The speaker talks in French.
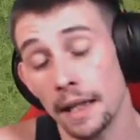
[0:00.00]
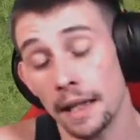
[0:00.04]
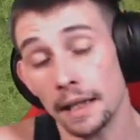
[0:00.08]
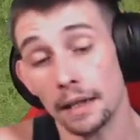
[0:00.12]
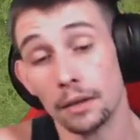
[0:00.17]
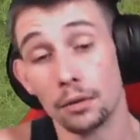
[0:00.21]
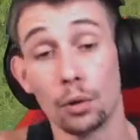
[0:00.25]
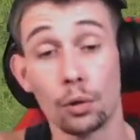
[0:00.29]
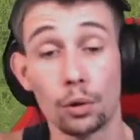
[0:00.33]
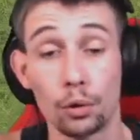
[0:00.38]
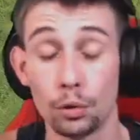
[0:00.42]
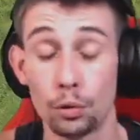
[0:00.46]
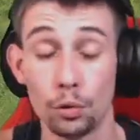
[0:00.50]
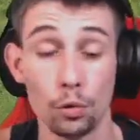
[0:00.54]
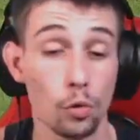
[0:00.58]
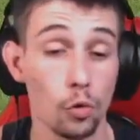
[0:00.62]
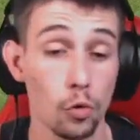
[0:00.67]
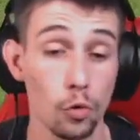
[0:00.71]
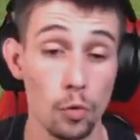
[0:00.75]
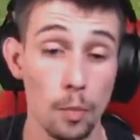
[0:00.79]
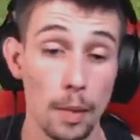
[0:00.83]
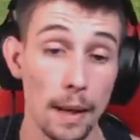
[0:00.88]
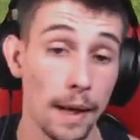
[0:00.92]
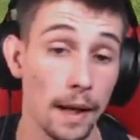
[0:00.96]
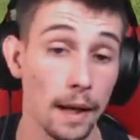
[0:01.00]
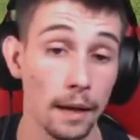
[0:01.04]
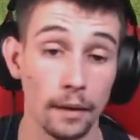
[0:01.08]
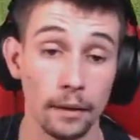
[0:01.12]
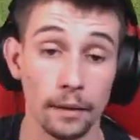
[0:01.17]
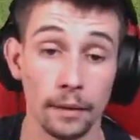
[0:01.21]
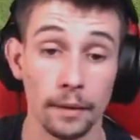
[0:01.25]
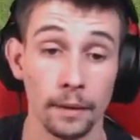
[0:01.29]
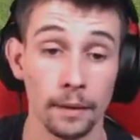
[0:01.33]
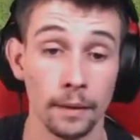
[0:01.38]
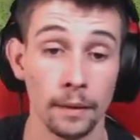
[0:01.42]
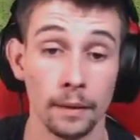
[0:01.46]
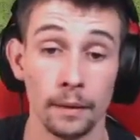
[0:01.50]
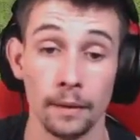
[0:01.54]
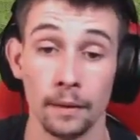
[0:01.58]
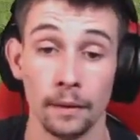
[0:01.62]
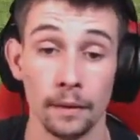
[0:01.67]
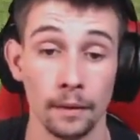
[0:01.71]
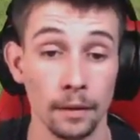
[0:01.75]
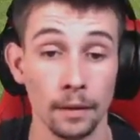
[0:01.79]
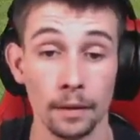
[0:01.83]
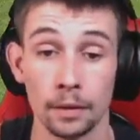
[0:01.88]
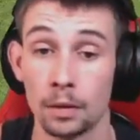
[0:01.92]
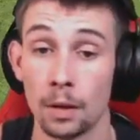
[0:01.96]
donc du coup, bah,
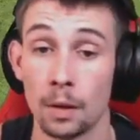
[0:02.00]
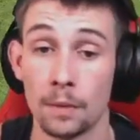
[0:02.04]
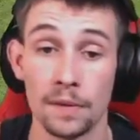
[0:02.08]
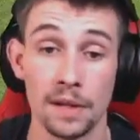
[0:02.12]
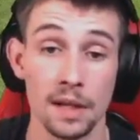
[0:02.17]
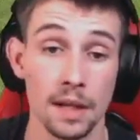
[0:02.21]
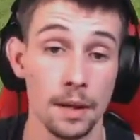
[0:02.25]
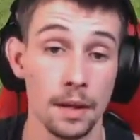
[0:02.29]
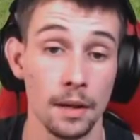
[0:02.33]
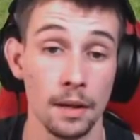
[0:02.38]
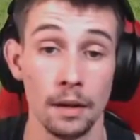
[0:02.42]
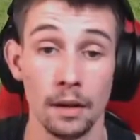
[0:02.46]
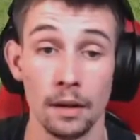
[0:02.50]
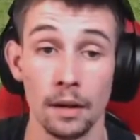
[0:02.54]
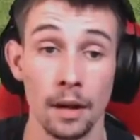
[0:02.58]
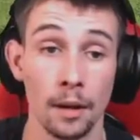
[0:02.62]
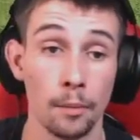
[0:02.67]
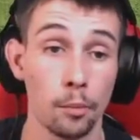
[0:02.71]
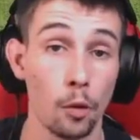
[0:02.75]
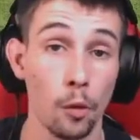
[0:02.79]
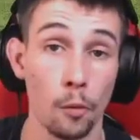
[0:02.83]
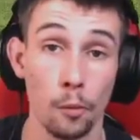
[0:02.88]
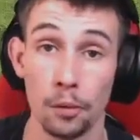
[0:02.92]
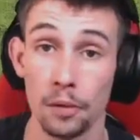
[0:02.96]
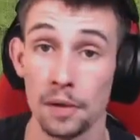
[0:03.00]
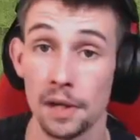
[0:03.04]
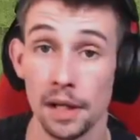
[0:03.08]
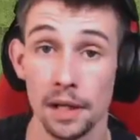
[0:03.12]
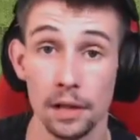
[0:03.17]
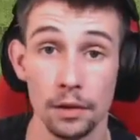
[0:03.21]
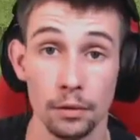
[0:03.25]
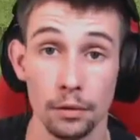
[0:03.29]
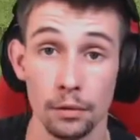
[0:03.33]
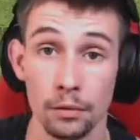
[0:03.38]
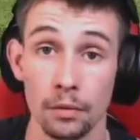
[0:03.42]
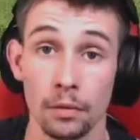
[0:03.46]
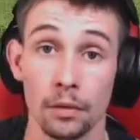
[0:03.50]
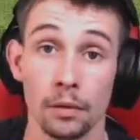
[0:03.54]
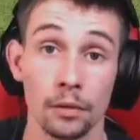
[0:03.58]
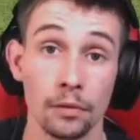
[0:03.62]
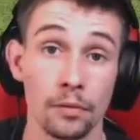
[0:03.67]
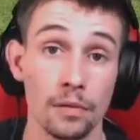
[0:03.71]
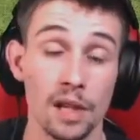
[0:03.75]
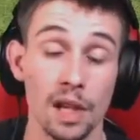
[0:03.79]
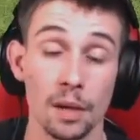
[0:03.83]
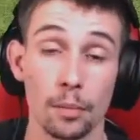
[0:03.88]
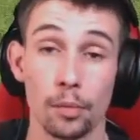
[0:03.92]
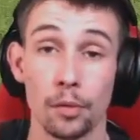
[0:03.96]
euh, Top s'est à de euh,
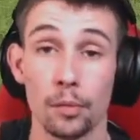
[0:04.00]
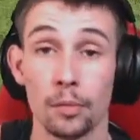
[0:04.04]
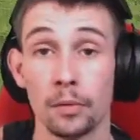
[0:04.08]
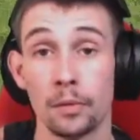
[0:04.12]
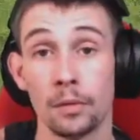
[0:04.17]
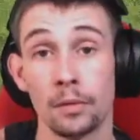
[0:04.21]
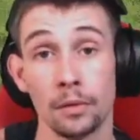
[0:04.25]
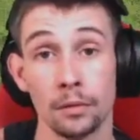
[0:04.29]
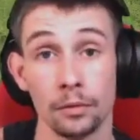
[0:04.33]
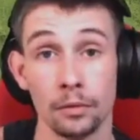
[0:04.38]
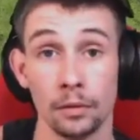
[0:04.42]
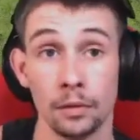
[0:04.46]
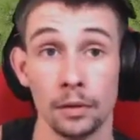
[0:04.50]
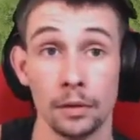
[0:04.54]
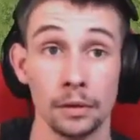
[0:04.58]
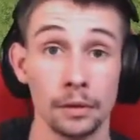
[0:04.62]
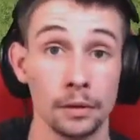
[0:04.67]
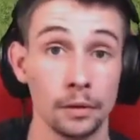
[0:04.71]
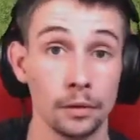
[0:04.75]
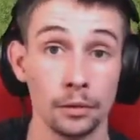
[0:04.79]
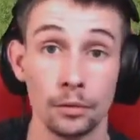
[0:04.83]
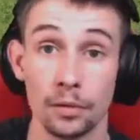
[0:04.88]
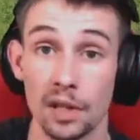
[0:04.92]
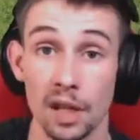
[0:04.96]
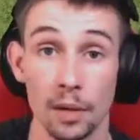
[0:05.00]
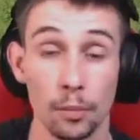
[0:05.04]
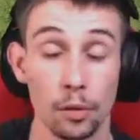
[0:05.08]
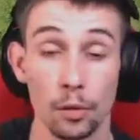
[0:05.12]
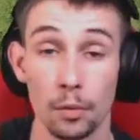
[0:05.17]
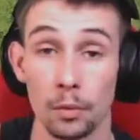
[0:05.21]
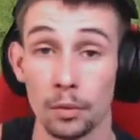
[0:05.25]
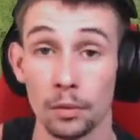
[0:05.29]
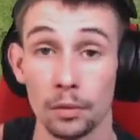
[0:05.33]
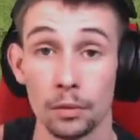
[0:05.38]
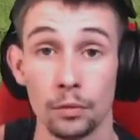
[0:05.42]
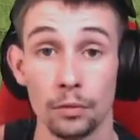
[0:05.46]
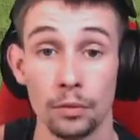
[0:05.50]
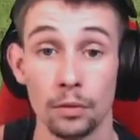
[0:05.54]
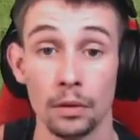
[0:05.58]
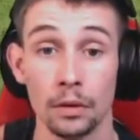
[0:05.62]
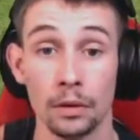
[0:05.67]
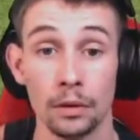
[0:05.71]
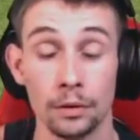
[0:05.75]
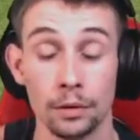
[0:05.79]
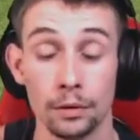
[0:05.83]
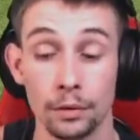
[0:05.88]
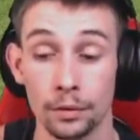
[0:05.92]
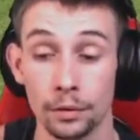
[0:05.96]
tout simplement, euh, tout simplement
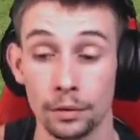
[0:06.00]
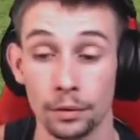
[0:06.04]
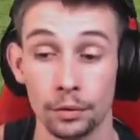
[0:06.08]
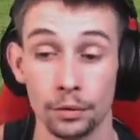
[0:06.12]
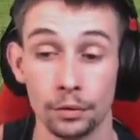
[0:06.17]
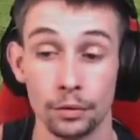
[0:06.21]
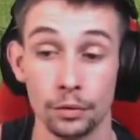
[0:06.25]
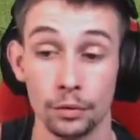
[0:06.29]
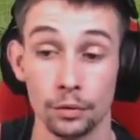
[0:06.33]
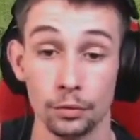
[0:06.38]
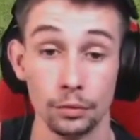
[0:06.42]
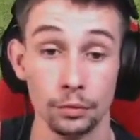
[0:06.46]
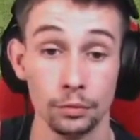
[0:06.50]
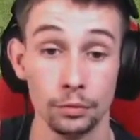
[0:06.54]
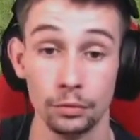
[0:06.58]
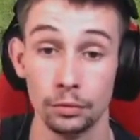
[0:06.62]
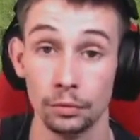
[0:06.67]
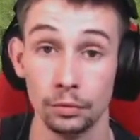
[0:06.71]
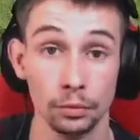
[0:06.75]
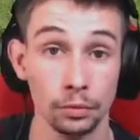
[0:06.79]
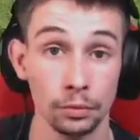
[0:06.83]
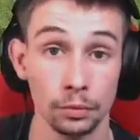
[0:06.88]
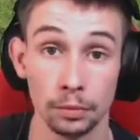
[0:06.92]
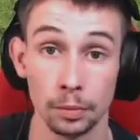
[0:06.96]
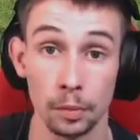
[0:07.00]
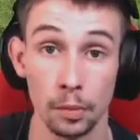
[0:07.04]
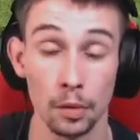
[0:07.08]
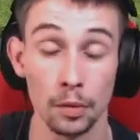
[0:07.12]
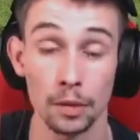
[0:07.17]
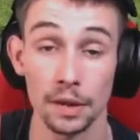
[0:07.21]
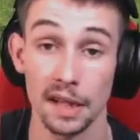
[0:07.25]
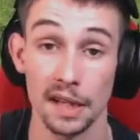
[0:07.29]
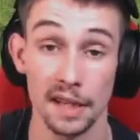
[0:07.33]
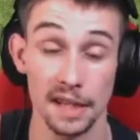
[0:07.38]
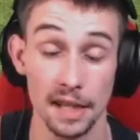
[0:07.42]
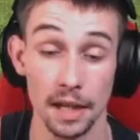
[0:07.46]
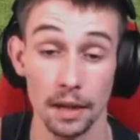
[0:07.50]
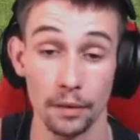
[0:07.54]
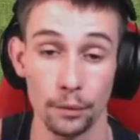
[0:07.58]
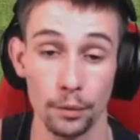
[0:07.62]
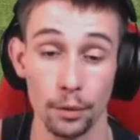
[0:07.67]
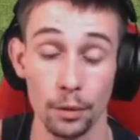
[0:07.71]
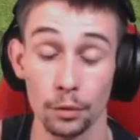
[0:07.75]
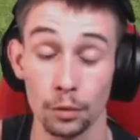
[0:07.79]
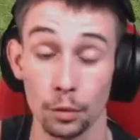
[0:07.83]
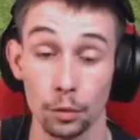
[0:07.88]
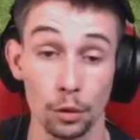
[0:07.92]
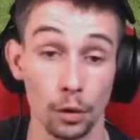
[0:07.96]
de, nous prendre un
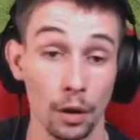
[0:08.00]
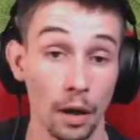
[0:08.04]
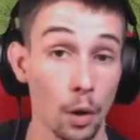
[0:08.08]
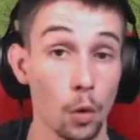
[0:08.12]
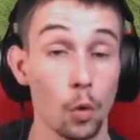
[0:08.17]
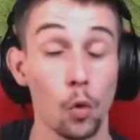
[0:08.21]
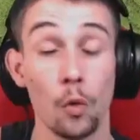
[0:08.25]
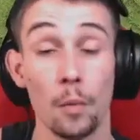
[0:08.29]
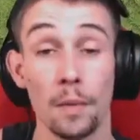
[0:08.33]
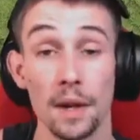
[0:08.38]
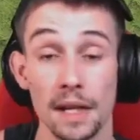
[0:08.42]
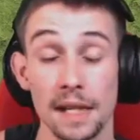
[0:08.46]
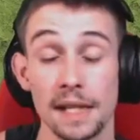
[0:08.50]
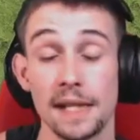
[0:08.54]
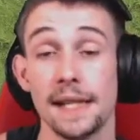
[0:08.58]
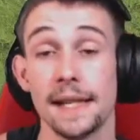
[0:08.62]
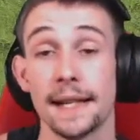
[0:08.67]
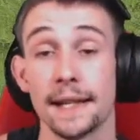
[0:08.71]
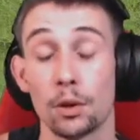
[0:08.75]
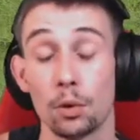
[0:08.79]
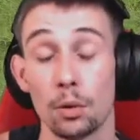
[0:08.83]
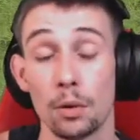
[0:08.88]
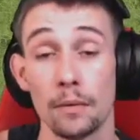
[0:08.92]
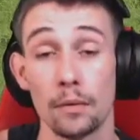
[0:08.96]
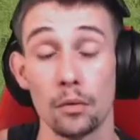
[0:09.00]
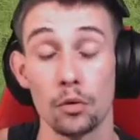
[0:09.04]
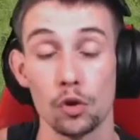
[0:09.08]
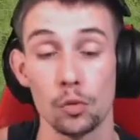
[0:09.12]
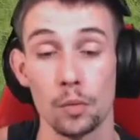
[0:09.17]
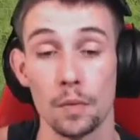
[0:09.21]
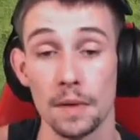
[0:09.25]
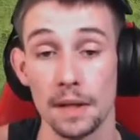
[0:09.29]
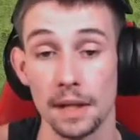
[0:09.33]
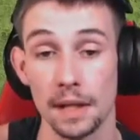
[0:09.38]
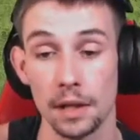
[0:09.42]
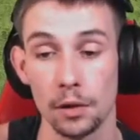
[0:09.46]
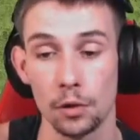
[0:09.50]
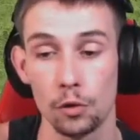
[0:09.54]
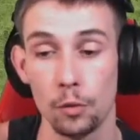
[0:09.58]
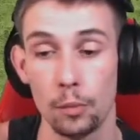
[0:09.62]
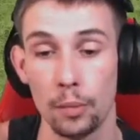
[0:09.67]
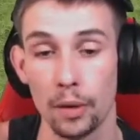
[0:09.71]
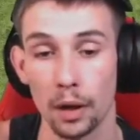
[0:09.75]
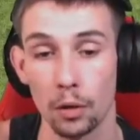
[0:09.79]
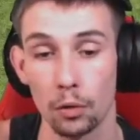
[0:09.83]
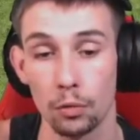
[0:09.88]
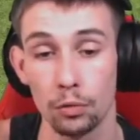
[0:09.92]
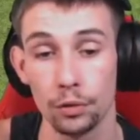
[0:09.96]
serveur. Donc un gros merci à toi, franchement c'est
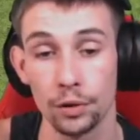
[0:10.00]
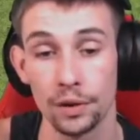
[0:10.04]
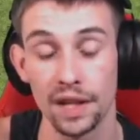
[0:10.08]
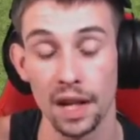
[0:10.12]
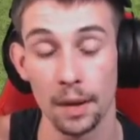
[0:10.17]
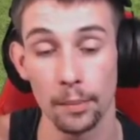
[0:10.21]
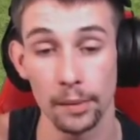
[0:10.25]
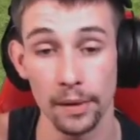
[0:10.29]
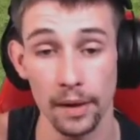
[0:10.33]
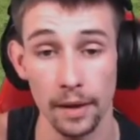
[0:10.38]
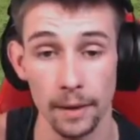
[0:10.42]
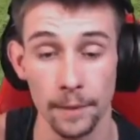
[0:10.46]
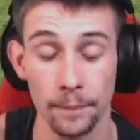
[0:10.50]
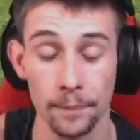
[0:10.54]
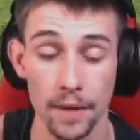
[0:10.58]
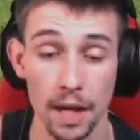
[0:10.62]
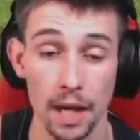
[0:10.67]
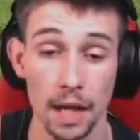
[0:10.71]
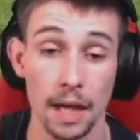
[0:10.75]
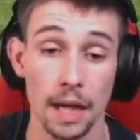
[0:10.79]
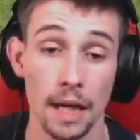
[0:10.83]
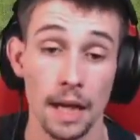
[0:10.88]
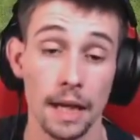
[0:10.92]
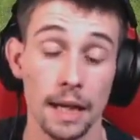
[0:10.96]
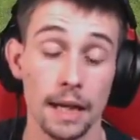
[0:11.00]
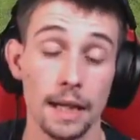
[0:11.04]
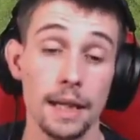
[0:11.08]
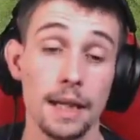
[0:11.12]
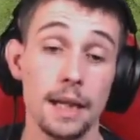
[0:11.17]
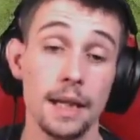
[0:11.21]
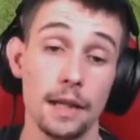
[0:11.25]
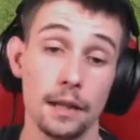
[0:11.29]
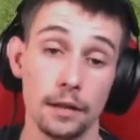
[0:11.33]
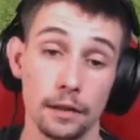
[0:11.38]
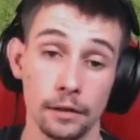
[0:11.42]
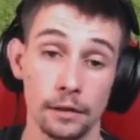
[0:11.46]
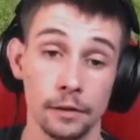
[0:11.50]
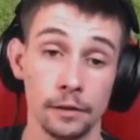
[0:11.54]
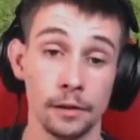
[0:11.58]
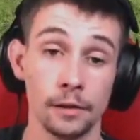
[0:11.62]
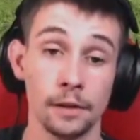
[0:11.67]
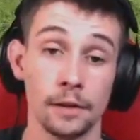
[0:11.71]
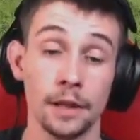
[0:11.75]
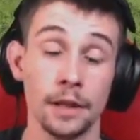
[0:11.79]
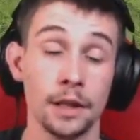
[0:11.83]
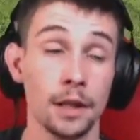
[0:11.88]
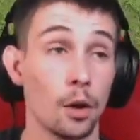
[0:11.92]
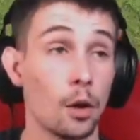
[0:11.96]
super cool de ta part. Et
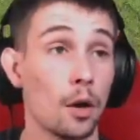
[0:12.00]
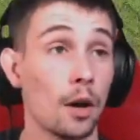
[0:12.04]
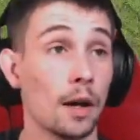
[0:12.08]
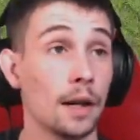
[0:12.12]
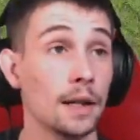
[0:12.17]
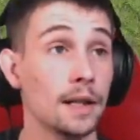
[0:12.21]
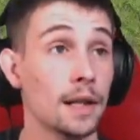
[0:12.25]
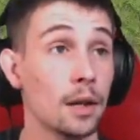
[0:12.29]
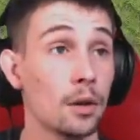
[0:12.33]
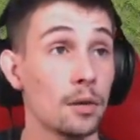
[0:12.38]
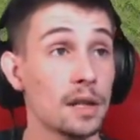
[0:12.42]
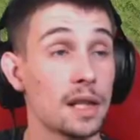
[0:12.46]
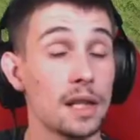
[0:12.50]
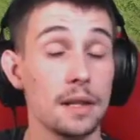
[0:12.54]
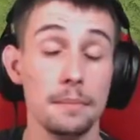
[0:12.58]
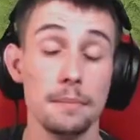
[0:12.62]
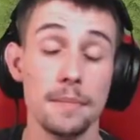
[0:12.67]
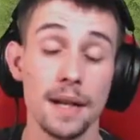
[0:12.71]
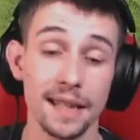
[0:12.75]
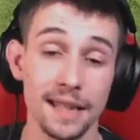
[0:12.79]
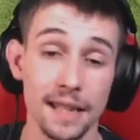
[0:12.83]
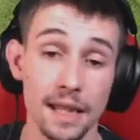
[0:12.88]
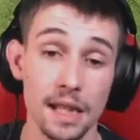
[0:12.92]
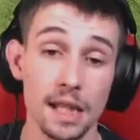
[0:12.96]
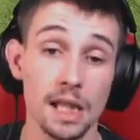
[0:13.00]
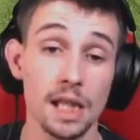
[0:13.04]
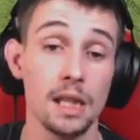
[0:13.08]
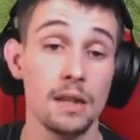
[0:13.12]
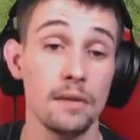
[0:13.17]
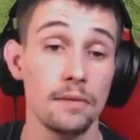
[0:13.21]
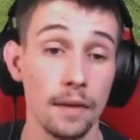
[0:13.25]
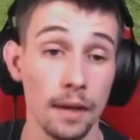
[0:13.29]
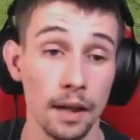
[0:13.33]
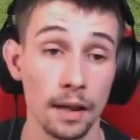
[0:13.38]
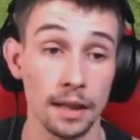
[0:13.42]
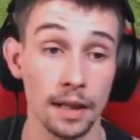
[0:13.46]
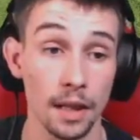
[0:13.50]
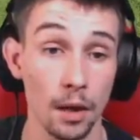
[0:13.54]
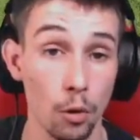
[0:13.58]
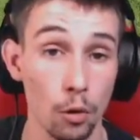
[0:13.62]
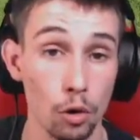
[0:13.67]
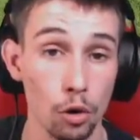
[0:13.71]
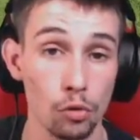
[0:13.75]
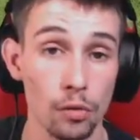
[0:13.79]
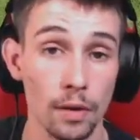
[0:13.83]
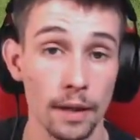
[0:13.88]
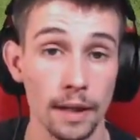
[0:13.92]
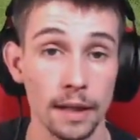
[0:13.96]
il y aura, il y a aussi Mathis qui va, qui a
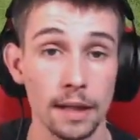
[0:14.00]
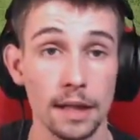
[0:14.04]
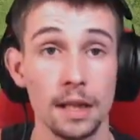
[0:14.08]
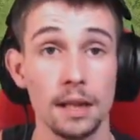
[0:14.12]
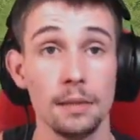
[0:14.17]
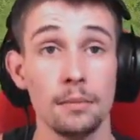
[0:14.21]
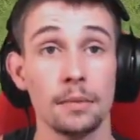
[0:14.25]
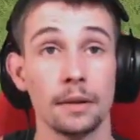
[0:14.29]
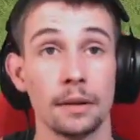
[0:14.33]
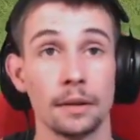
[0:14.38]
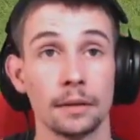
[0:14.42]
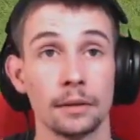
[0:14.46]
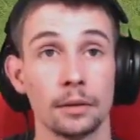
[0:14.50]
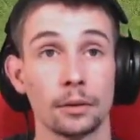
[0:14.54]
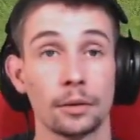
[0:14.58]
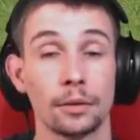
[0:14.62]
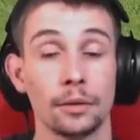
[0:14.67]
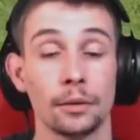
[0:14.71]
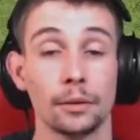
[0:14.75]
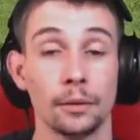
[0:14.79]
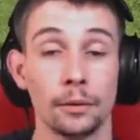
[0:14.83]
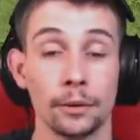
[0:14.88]
rejoint la team, donc